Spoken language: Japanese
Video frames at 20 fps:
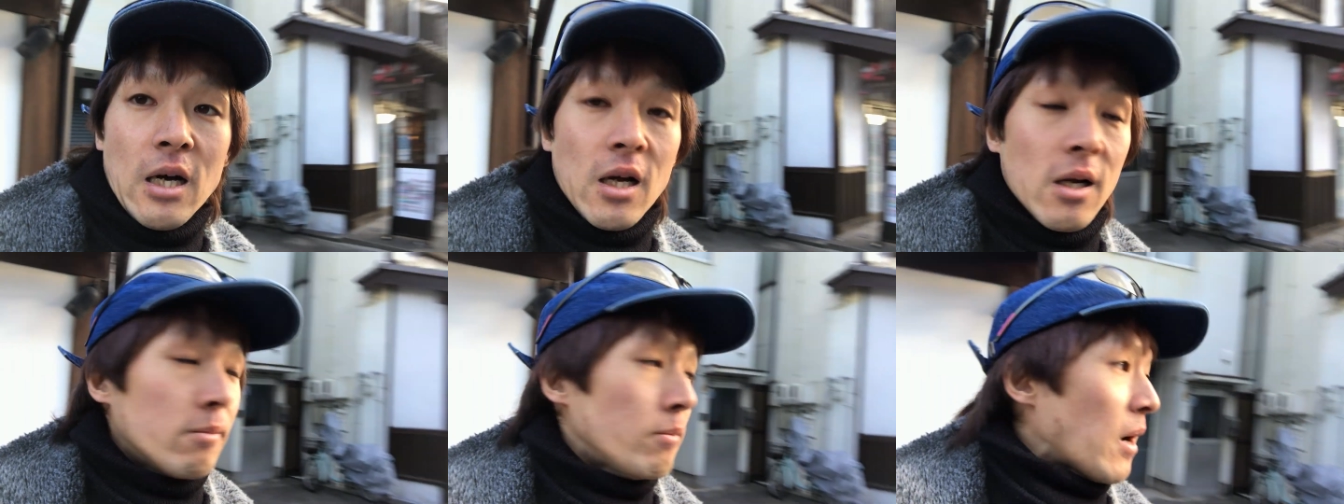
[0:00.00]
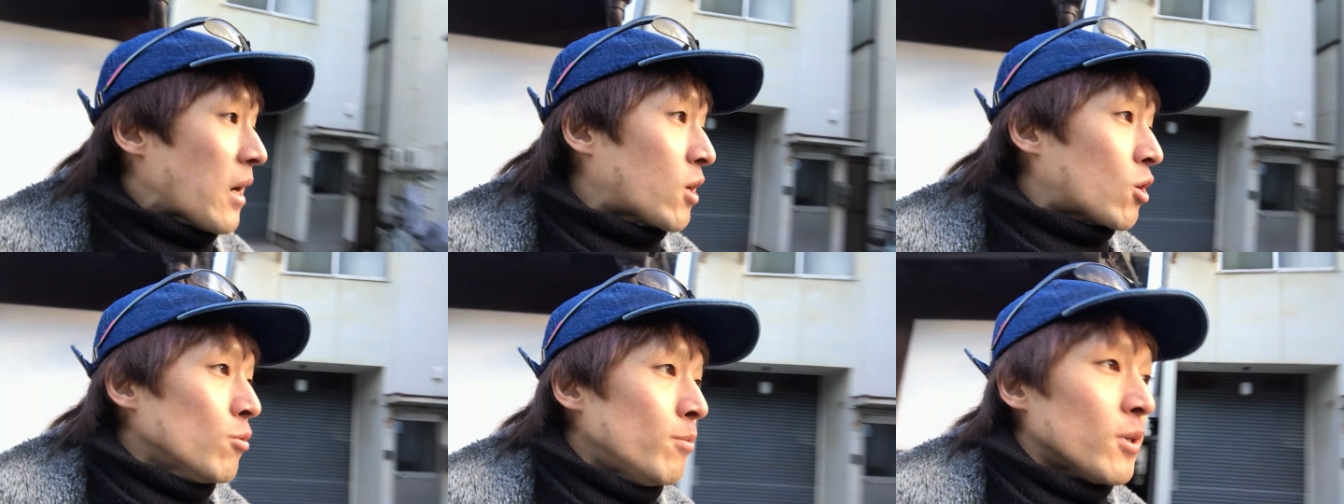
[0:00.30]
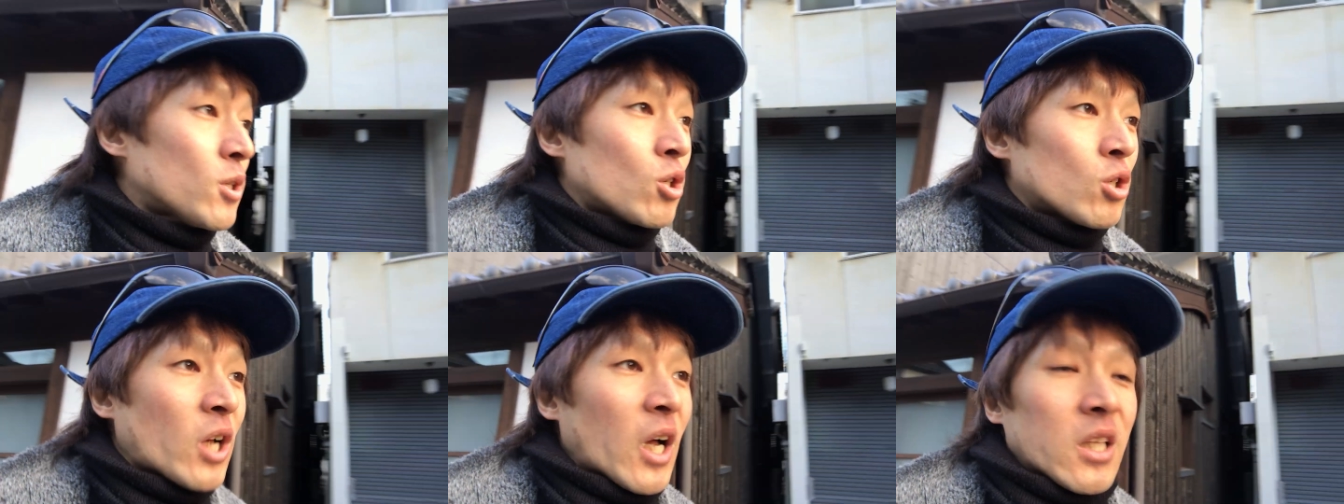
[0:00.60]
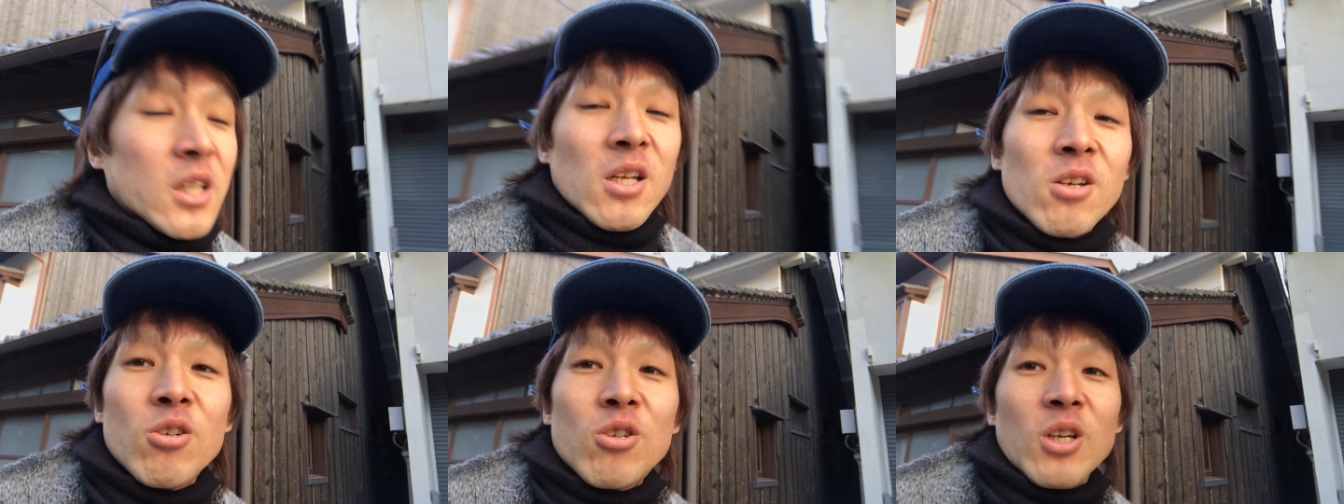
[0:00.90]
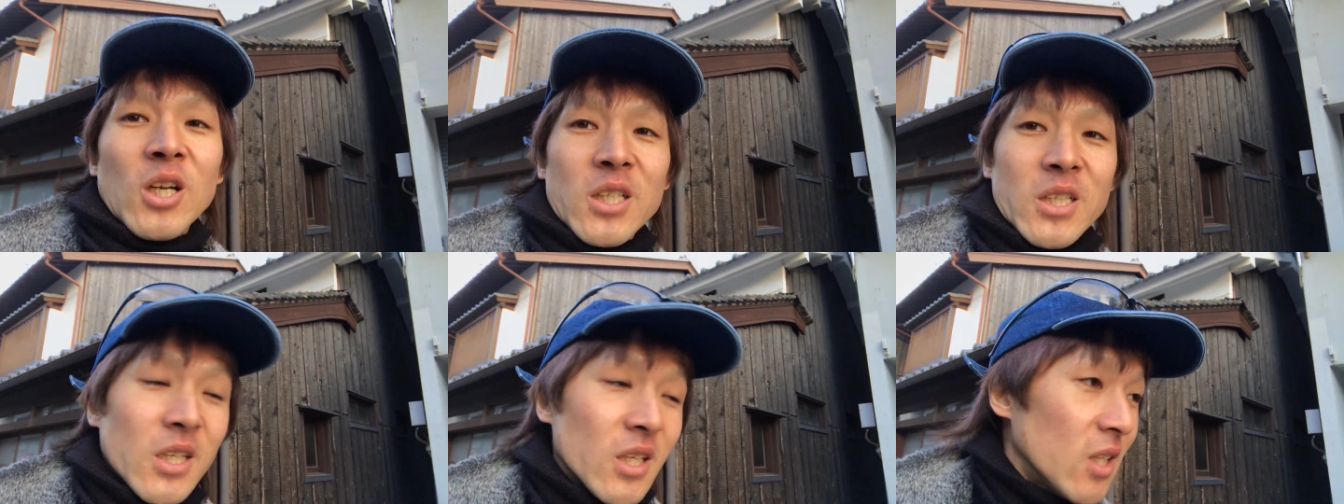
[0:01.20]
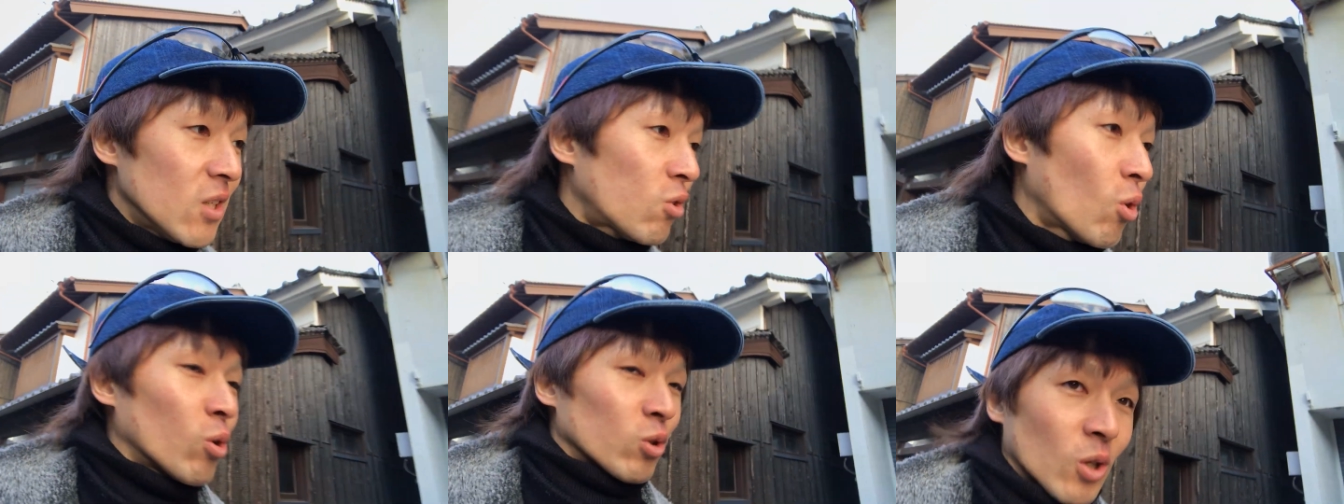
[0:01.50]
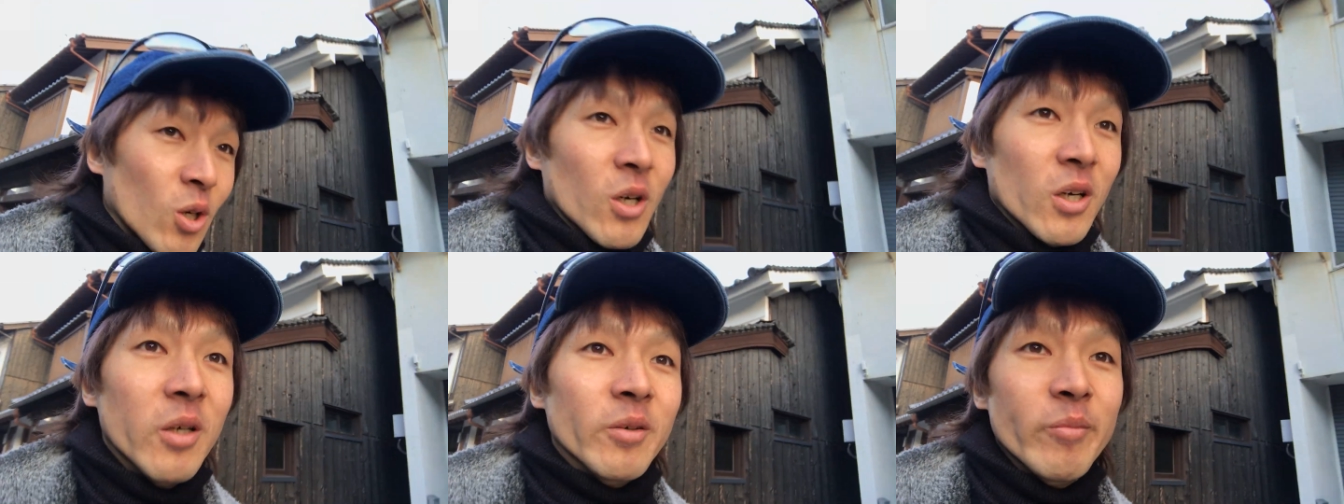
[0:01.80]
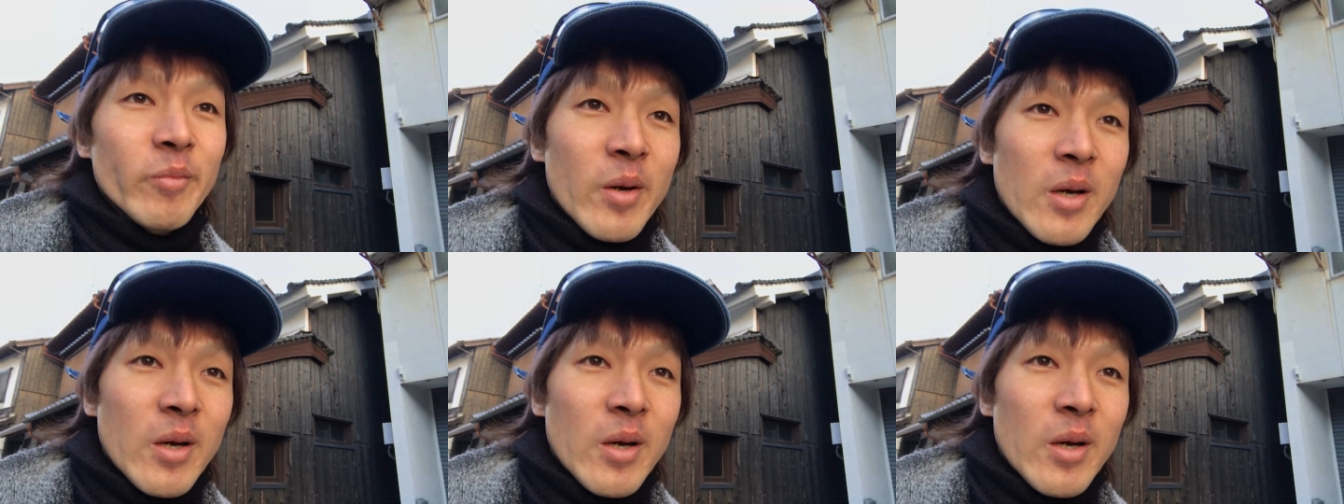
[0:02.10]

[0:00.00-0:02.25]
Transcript: MacBook 買ってる人は一言